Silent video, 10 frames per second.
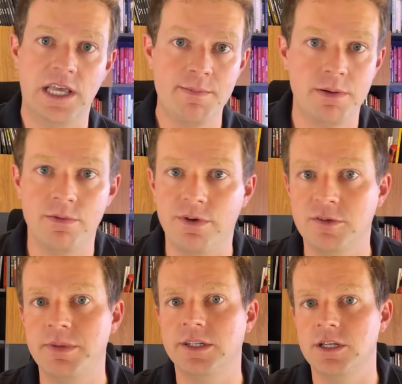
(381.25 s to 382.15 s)
sempre me fez
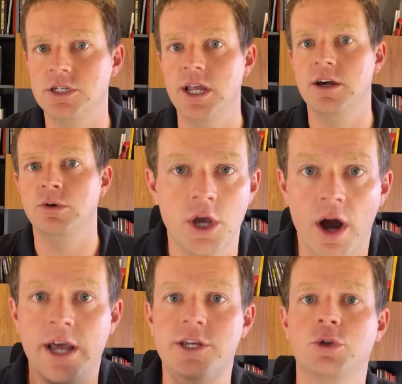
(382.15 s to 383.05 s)
perder dinheiro. E eu
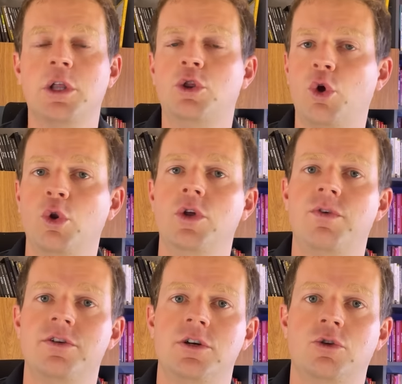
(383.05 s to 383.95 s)
acredito que todo
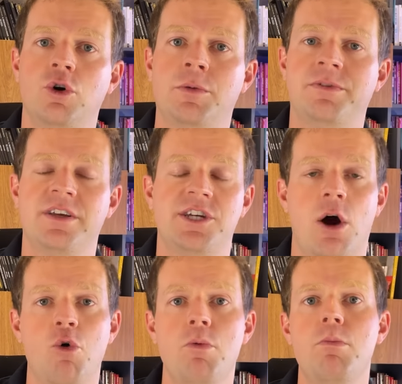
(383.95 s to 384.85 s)
investidor precisa de
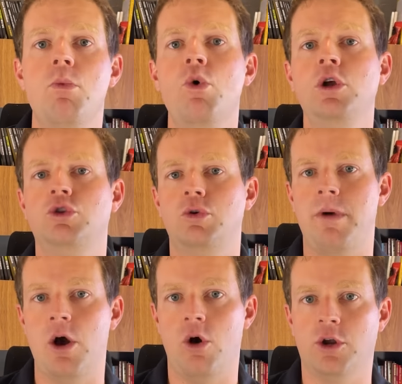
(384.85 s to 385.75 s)
algo muito
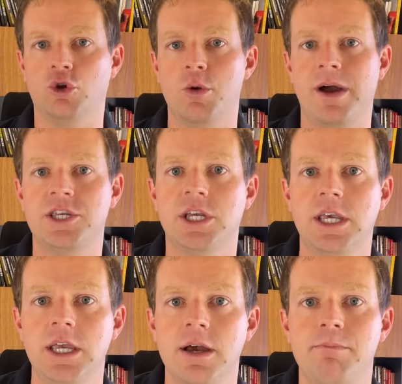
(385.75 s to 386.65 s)
maior do que uma
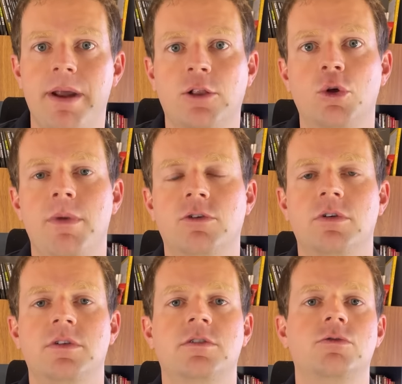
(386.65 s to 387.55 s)
diquinha para tomar
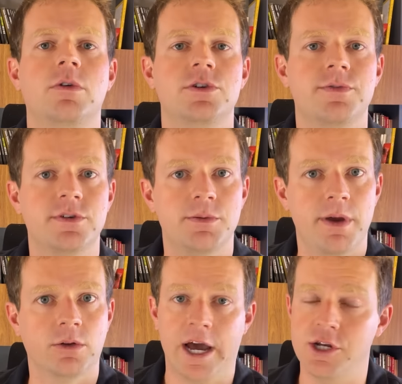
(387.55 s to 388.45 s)
suas decisões de
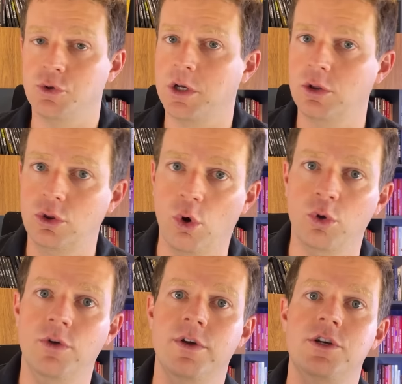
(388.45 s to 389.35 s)
investimento. Acredito que
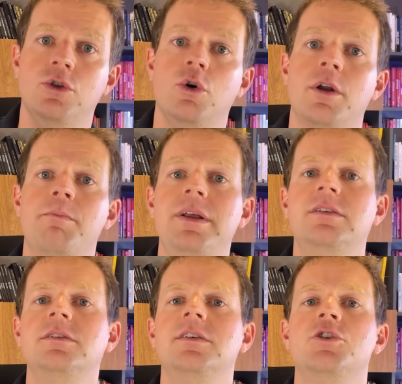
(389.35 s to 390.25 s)
todo investidor
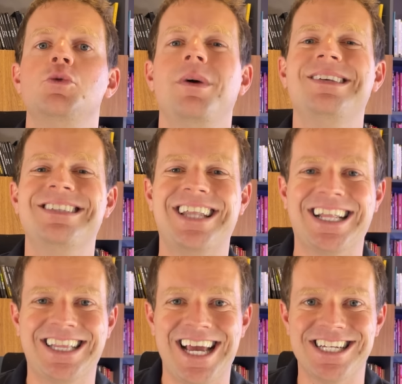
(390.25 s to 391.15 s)
precisa de uma
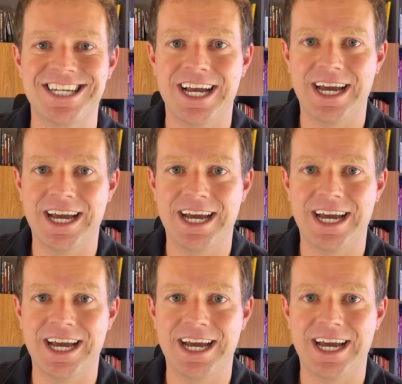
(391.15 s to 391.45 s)
estratégia